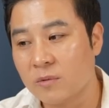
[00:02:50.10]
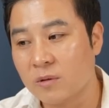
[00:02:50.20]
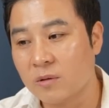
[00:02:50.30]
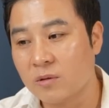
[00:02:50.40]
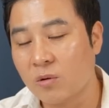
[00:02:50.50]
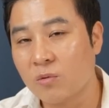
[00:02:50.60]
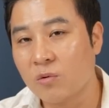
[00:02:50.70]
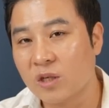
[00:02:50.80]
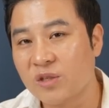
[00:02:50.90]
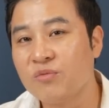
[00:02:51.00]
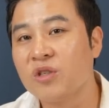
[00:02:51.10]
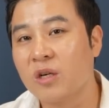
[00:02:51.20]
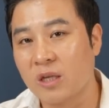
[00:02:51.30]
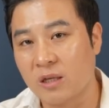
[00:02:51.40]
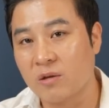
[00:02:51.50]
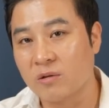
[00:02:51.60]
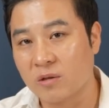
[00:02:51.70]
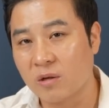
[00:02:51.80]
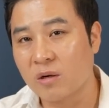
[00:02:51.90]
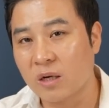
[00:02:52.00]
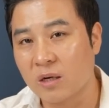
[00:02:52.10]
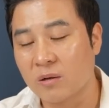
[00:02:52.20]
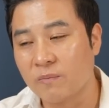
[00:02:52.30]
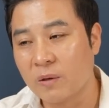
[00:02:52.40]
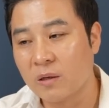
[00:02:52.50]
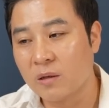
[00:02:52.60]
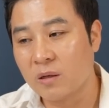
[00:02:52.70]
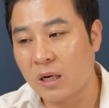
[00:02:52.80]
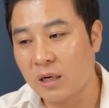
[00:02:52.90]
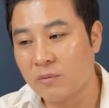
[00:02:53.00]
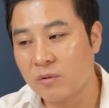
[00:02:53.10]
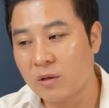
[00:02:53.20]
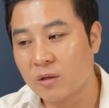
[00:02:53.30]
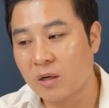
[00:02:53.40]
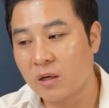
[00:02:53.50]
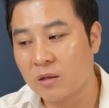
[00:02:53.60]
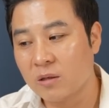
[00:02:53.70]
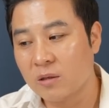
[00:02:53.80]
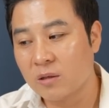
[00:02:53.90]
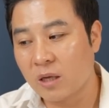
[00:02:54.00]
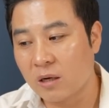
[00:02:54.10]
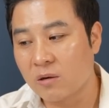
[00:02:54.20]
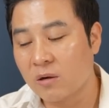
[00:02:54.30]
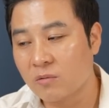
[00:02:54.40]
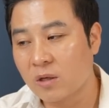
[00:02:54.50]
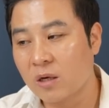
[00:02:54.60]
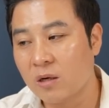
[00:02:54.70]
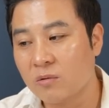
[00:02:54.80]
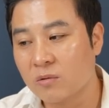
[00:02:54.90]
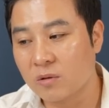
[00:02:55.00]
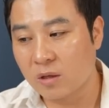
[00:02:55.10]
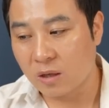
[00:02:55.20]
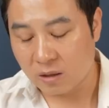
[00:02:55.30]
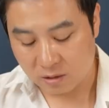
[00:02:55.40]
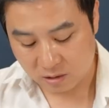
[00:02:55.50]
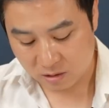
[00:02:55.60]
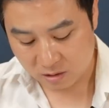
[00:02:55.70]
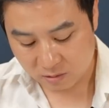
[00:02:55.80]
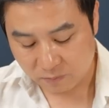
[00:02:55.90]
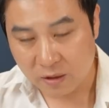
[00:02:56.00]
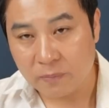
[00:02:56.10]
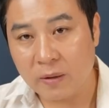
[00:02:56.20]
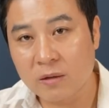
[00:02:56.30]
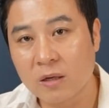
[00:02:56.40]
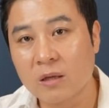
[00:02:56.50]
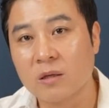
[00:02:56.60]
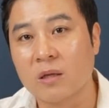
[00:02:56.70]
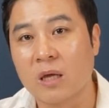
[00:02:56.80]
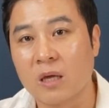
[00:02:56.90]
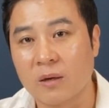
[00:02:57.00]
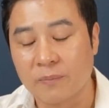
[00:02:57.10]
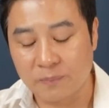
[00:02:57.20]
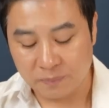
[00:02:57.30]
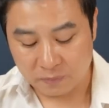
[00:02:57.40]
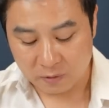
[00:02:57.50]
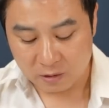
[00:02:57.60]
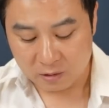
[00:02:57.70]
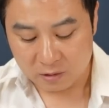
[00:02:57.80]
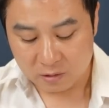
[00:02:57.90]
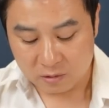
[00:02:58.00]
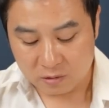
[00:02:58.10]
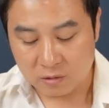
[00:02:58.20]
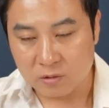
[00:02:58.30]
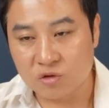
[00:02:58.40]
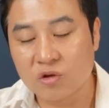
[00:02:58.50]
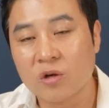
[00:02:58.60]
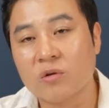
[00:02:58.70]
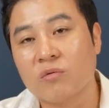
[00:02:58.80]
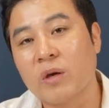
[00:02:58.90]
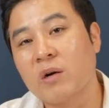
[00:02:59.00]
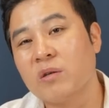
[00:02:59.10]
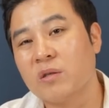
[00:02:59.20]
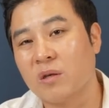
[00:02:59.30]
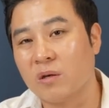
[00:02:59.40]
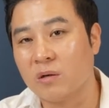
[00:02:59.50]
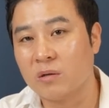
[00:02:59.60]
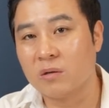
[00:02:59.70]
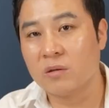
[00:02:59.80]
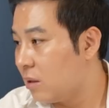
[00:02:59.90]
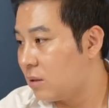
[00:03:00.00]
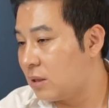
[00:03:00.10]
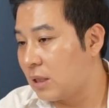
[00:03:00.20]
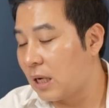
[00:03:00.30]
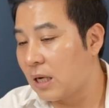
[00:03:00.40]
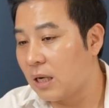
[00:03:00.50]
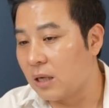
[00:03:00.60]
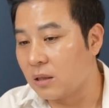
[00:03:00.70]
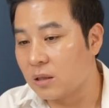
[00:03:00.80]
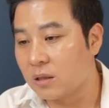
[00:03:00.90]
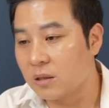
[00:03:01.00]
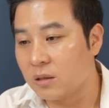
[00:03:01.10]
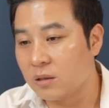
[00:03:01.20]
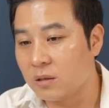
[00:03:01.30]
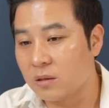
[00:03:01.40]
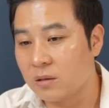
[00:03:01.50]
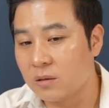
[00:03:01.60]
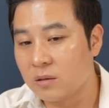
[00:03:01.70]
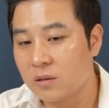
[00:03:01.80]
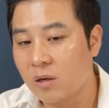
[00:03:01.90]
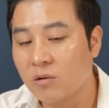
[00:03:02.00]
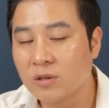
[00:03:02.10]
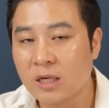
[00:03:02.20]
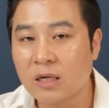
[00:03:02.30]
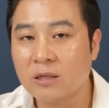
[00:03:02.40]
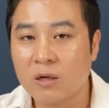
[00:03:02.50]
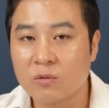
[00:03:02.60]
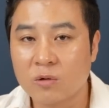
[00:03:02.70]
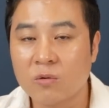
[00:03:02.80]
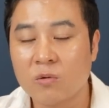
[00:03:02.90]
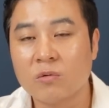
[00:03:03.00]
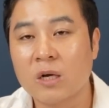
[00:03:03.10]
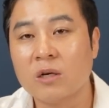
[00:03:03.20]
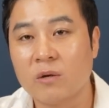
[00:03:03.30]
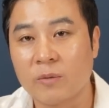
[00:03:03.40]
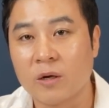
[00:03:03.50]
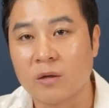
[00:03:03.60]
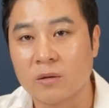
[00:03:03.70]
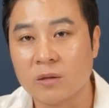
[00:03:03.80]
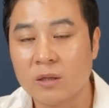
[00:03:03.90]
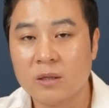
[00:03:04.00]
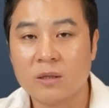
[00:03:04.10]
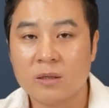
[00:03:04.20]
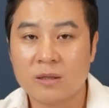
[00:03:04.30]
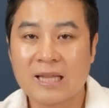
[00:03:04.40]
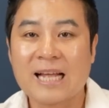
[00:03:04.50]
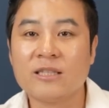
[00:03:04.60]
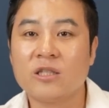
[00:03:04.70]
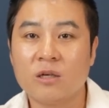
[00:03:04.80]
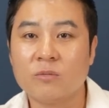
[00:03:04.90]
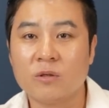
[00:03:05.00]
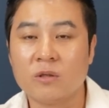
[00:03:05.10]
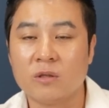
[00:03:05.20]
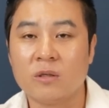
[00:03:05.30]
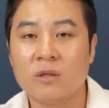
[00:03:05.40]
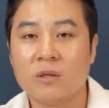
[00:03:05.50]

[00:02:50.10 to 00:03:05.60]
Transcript: 어, 성공의 심취가 돼 있던 터라 라라브레드가 될 거라고 생각하고 그렇게 필패를 했는데 그 충격은 꽤 컸어요. 제가 그 성장을 하고 성공을 하려면 단점을